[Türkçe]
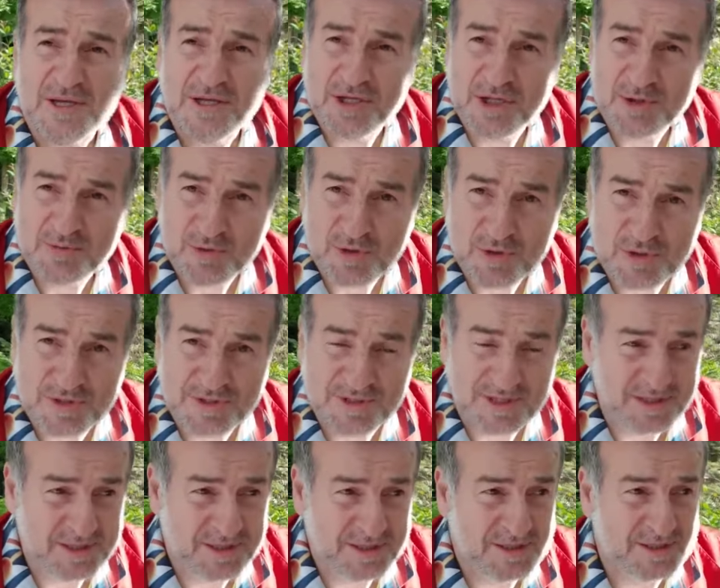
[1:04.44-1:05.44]
23
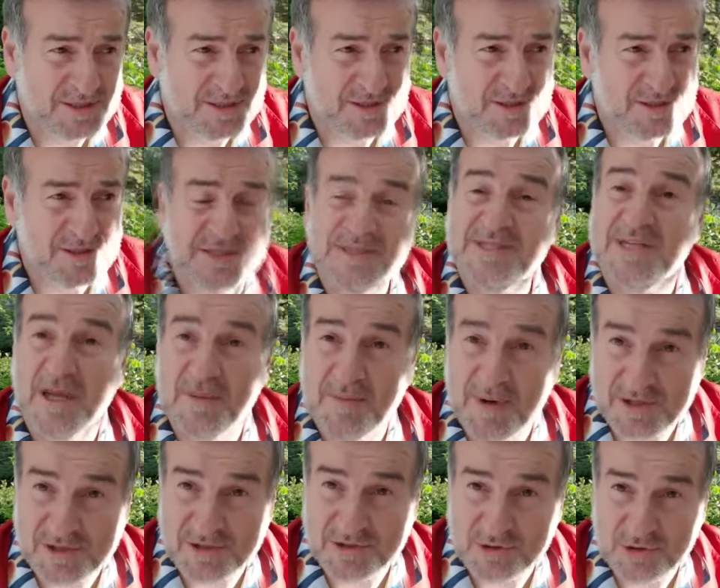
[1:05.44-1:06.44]
Nisan'ı İstiklal
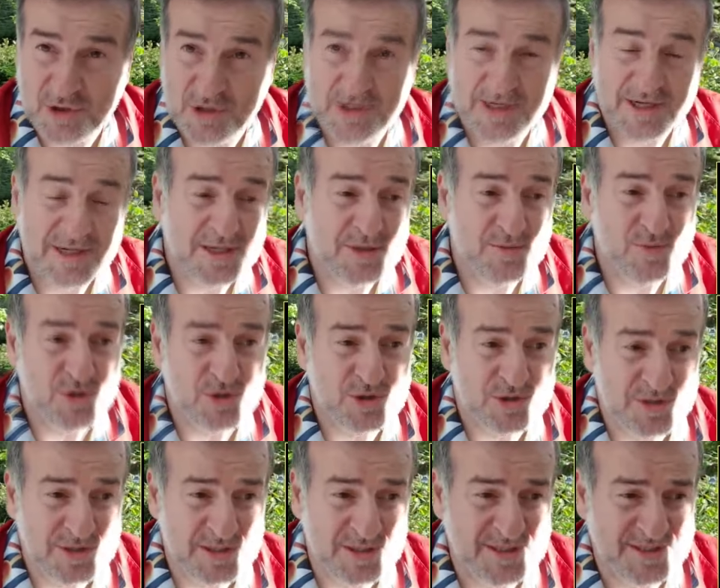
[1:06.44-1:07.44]
Marşı'nı söyleyerek 23
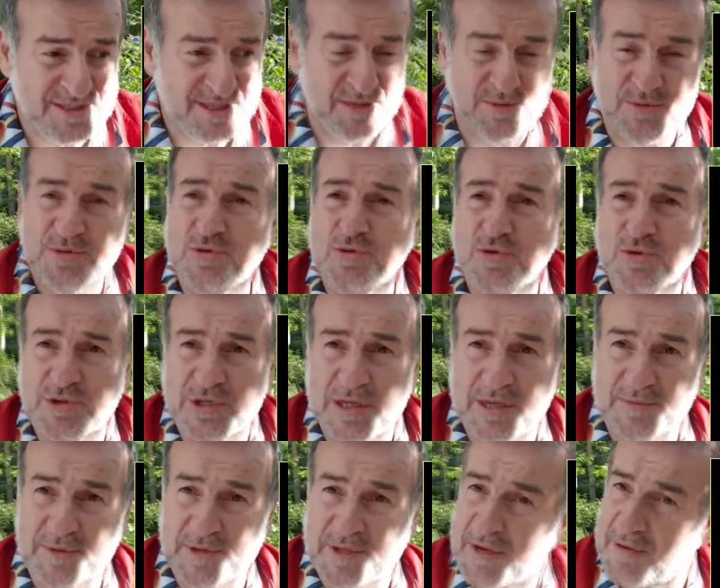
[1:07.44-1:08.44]
Nisan'ımızı
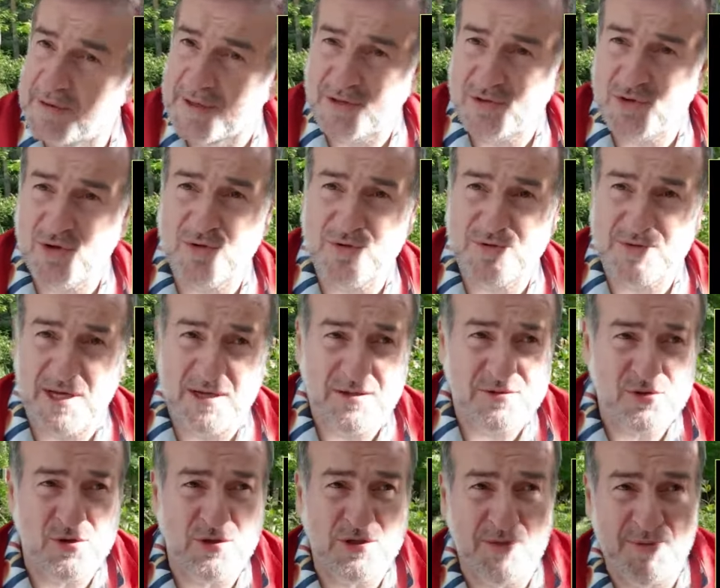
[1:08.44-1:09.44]
kutlayalım dedi. Evet çok güzel,
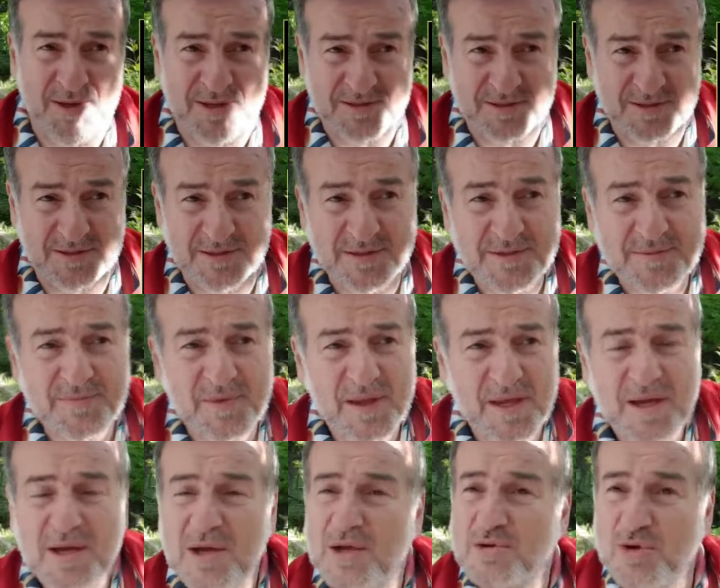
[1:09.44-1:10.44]
çok da mantıklı.
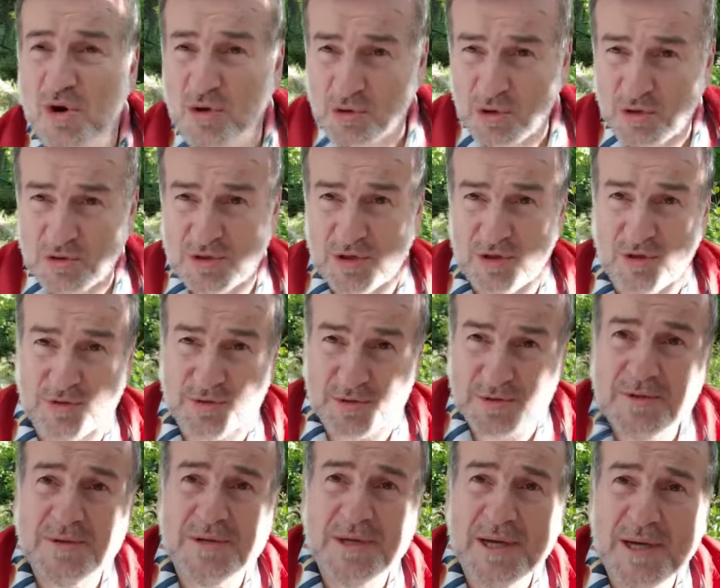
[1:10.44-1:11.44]
Çok da güzel
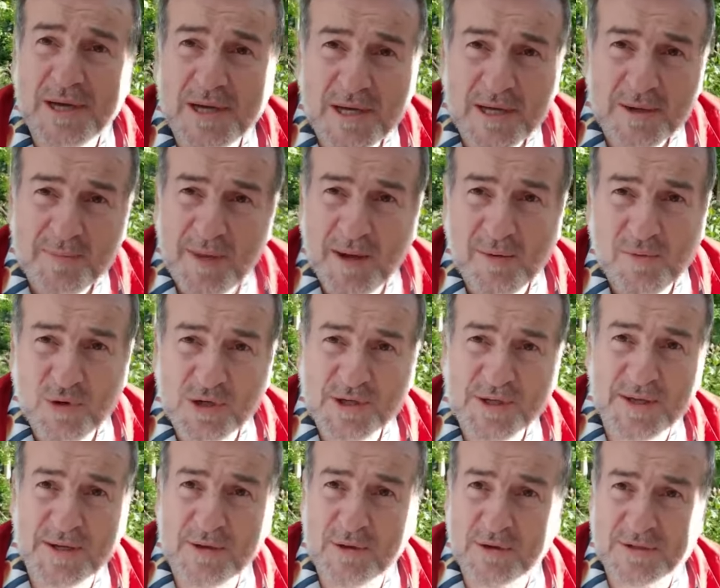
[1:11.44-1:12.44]
oldu. Ben bu
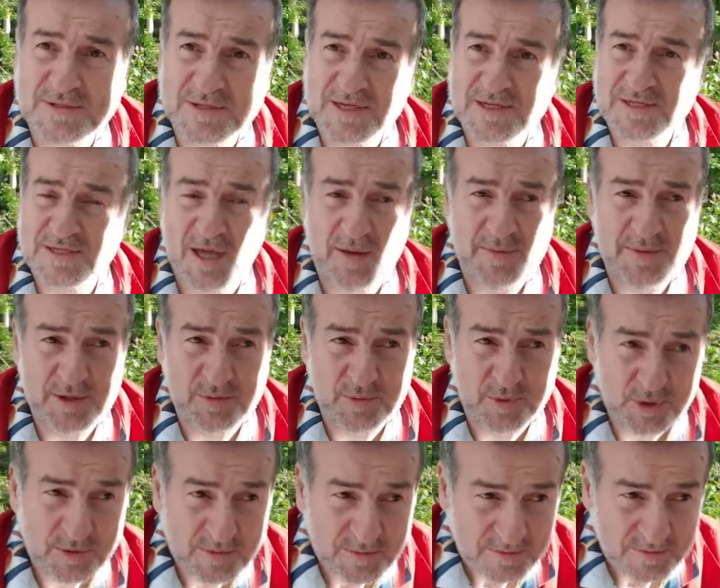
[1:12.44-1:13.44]
kadar iyi olacağını hiç tahmin
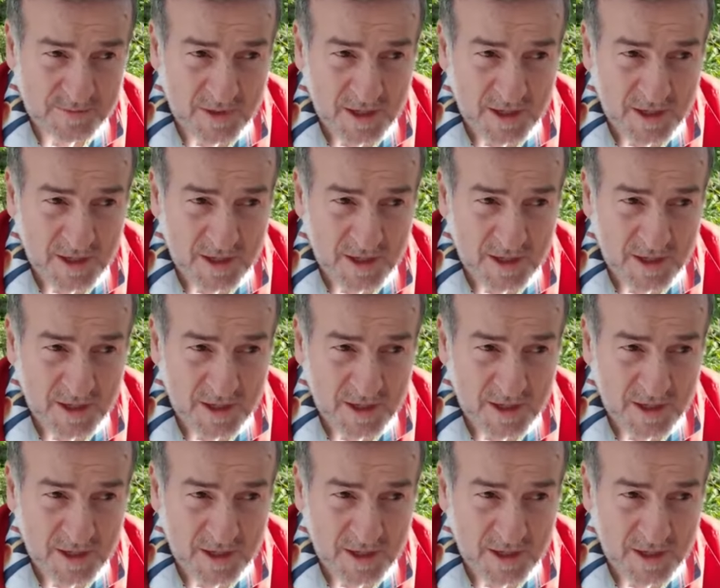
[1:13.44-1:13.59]
etmiyordum.